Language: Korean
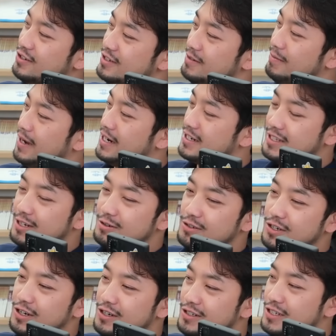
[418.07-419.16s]
이제 말
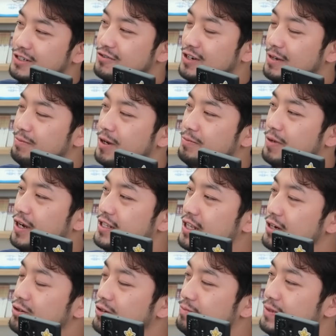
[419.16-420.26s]
그대로죠. 지구가
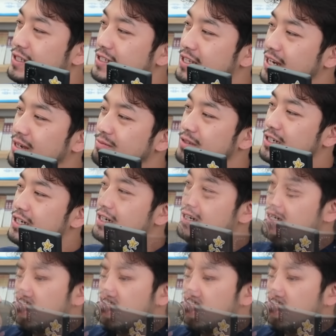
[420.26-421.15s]
평평하다고 아. 믿는 사람들.